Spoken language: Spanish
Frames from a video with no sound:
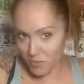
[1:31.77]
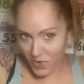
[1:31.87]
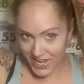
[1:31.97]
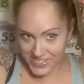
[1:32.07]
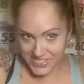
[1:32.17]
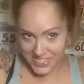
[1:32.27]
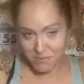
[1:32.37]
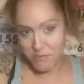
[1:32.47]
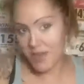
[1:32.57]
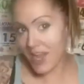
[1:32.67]
Pues
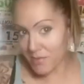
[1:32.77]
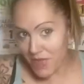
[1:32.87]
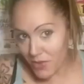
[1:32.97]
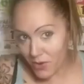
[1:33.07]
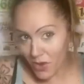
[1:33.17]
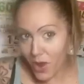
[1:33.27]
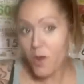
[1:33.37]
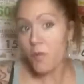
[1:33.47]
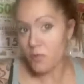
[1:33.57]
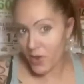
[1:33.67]
sí. ¿Me he cambiado el color?
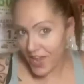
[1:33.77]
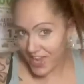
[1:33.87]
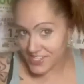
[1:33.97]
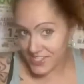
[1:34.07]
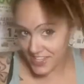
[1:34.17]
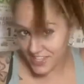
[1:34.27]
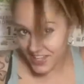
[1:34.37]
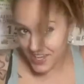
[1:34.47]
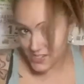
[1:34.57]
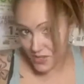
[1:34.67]
Pues sí.
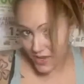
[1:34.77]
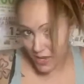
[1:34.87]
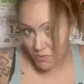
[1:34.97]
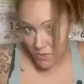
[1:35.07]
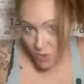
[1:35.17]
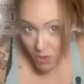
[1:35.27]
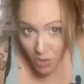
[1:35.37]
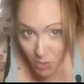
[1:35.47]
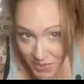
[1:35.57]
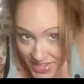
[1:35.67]
Estoy
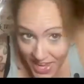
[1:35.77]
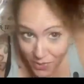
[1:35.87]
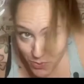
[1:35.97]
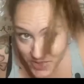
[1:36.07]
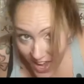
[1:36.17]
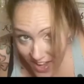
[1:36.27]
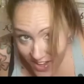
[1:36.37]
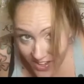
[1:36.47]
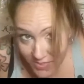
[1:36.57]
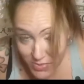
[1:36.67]
como media rubia,
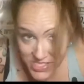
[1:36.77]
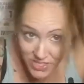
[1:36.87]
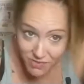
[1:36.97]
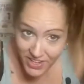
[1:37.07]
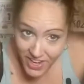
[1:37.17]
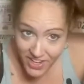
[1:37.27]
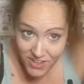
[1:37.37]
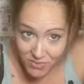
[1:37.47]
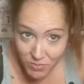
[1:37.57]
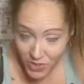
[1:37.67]
por si lo ven ahí.
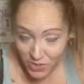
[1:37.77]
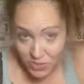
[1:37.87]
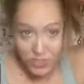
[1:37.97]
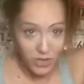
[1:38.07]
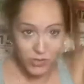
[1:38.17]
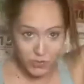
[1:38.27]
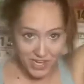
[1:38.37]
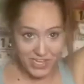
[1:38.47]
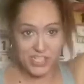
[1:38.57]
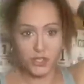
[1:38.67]
Bueno, y lo tengo
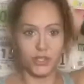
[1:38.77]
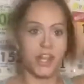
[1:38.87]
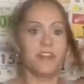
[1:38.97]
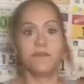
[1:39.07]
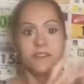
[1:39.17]
súper liso total.